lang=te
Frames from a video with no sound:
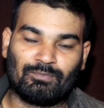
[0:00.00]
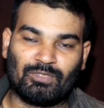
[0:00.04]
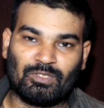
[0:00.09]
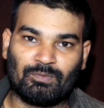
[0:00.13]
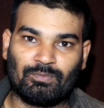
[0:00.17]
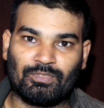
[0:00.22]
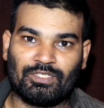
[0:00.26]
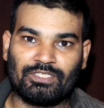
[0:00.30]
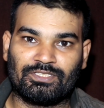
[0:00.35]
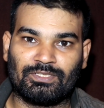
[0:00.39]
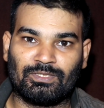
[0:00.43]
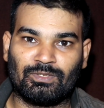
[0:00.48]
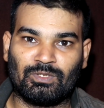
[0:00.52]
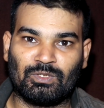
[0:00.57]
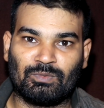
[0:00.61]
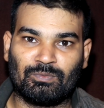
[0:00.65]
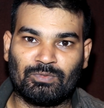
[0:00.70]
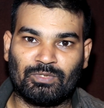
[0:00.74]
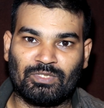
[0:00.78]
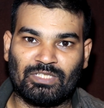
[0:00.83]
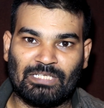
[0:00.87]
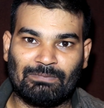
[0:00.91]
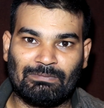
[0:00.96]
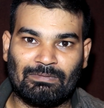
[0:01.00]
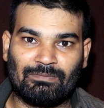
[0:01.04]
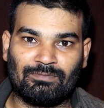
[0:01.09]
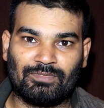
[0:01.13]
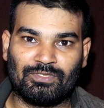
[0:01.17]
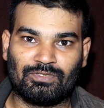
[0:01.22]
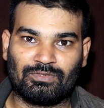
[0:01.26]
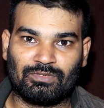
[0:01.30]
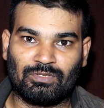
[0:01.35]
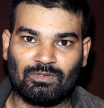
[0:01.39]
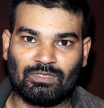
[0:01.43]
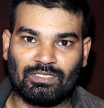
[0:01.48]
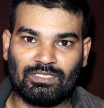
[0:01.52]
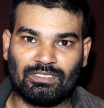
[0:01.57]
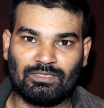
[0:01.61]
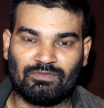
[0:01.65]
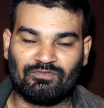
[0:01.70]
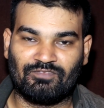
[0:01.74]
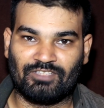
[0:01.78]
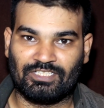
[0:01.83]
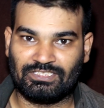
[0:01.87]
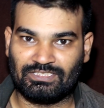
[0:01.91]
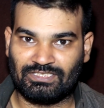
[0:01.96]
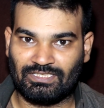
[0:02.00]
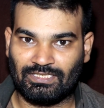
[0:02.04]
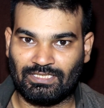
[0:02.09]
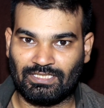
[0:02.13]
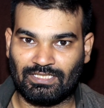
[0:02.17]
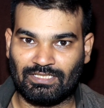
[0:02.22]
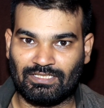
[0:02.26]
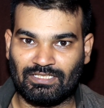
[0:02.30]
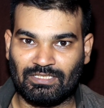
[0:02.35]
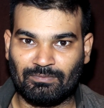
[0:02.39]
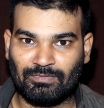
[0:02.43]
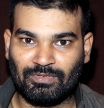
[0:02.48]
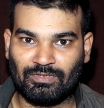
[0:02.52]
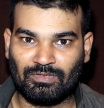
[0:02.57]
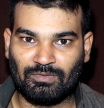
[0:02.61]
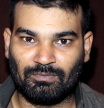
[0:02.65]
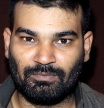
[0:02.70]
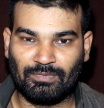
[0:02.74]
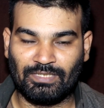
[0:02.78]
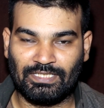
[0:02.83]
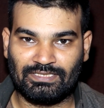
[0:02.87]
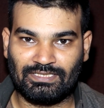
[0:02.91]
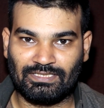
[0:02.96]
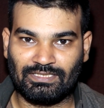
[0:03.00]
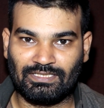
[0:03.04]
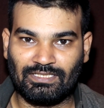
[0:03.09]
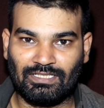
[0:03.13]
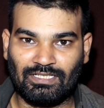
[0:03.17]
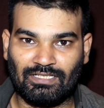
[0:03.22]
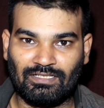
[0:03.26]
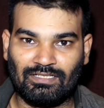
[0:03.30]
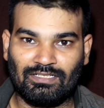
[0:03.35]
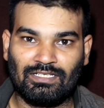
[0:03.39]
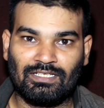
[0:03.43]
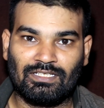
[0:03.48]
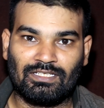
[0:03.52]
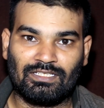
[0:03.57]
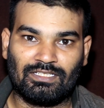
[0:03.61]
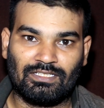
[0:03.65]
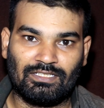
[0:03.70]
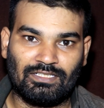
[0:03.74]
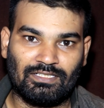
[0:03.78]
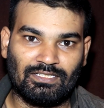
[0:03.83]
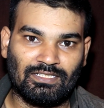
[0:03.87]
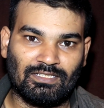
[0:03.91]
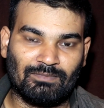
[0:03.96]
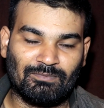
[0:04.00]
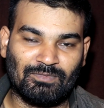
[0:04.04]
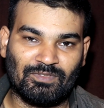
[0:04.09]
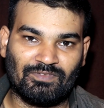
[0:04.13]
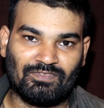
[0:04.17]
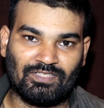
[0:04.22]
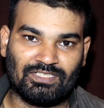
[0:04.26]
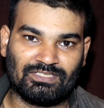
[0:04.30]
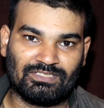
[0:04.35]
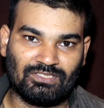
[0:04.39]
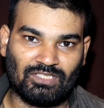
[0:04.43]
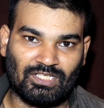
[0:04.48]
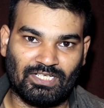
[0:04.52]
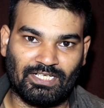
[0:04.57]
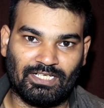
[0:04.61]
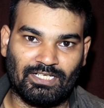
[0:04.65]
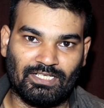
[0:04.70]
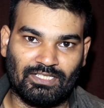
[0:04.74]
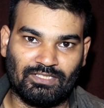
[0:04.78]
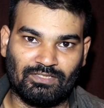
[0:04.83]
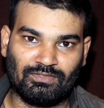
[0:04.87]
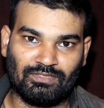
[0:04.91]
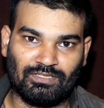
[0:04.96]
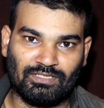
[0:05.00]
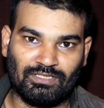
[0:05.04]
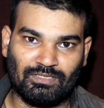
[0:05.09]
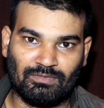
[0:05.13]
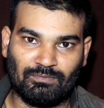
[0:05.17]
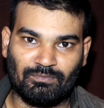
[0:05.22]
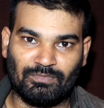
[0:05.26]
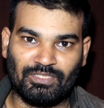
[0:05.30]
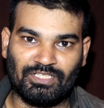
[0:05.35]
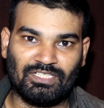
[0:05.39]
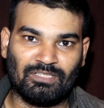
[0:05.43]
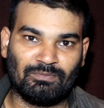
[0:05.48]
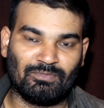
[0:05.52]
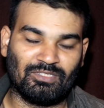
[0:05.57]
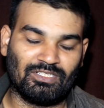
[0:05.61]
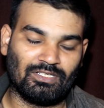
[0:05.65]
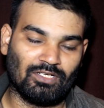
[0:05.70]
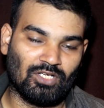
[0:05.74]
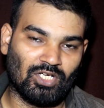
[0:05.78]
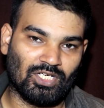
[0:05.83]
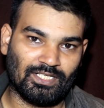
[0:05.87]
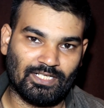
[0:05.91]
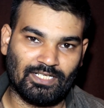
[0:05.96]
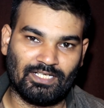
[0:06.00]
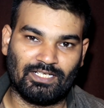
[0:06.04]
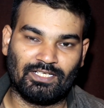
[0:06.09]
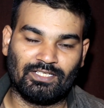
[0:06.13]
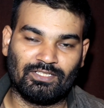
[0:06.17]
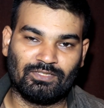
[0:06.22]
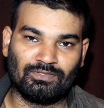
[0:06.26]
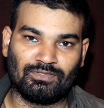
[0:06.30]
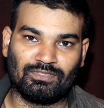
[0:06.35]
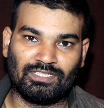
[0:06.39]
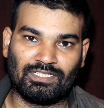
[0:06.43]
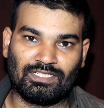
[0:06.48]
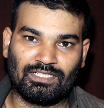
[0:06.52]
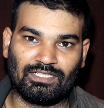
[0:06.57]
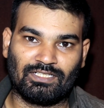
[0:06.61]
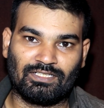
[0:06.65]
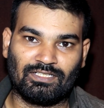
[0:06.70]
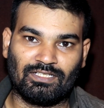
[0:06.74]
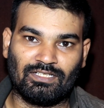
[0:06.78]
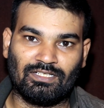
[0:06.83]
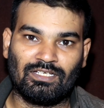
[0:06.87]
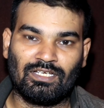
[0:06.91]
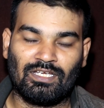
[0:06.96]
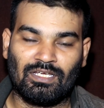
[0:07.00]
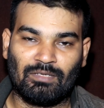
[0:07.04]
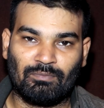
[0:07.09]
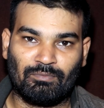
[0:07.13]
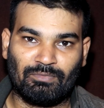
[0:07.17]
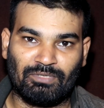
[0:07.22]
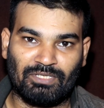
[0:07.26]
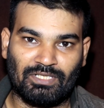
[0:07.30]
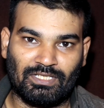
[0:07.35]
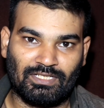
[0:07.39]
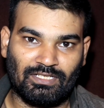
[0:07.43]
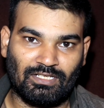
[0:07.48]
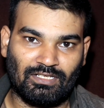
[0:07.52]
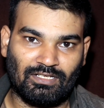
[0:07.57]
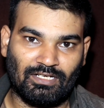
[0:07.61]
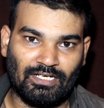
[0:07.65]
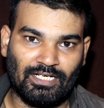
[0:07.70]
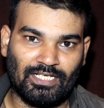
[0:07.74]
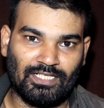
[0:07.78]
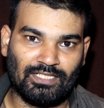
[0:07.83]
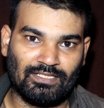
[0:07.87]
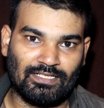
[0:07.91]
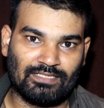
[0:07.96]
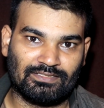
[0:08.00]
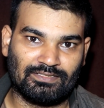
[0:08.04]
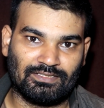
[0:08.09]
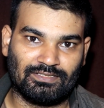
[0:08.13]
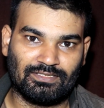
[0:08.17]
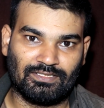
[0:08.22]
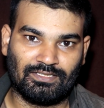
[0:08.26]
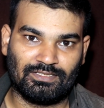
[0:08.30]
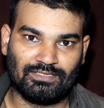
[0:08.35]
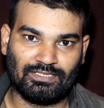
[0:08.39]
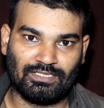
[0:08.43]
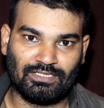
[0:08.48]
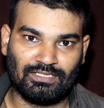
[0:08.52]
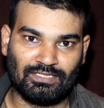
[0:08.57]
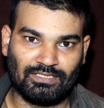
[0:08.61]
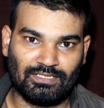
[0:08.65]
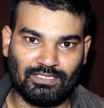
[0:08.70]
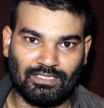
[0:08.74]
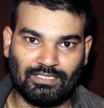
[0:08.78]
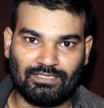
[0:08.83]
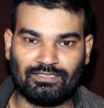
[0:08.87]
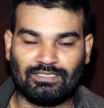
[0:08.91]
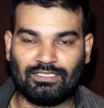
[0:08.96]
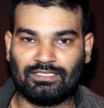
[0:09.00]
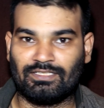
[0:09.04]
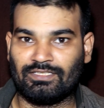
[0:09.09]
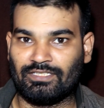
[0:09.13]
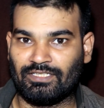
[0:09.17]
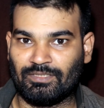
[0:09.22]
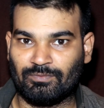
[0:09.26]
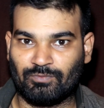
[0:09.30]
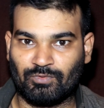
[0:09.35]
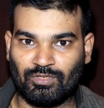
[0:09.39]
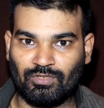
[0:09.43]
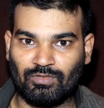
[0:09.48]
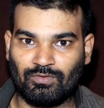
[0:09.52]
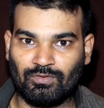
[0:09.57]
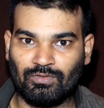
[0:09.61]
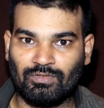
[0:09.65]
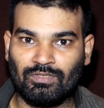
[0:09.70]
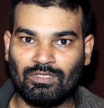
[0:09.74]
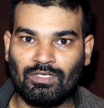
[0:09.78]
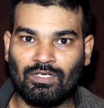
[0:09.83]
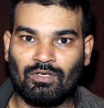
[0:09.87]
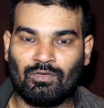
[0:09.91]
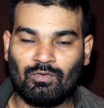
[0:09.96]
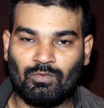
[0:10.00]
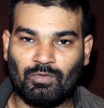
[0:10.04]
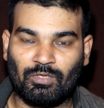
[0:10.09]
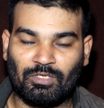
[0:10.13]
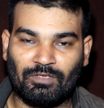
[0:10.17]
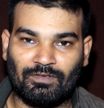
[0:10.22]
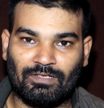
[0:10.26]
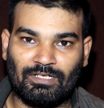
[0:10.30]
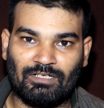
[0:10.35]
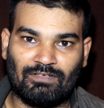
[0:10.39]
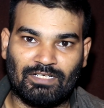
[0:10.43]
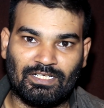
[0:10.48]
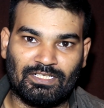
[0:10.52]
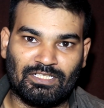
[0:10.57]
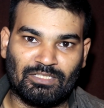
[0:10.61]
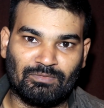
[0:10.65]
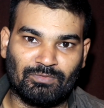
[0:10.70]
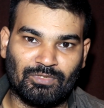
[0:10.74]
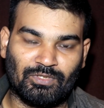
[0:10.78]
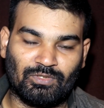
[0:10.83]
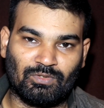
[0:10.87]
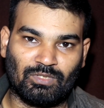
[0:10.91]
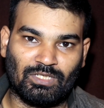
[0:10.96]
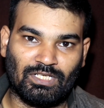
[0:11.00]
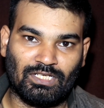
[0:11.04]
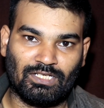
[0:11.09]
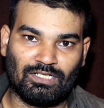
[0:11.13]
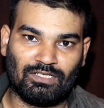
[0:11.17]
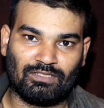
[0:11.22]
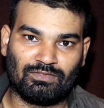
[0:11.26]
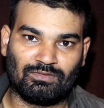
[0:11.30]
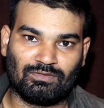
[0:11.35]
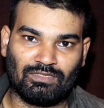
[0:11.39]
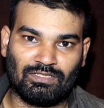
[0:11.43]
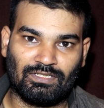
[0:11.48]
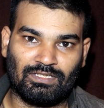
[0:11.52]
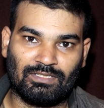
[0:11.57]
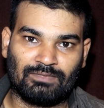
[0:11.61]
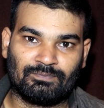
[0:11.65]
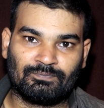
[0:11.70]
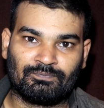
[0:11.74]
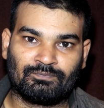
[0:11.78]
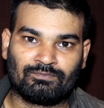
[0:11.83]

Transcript: ప్రిపరేషన్లో మీరు ఏమేమి తీసుకోవాలి ఫస్ట్ కనుక మీరు బేసిక్గా ఇదే మీ ఫస్ట్ రైడ్ అయ్యుండి మీదే మీ లాంగ్ రైడ్ అయ్యుండే కనుక మీ దగ్గర రైడింగ్ యాక్సెసరీస్ కానీ గేర్స్ కానీ ఏమి ఉండవు ఒకవేళ వాటిని మీరు కొనాలనుకున్నా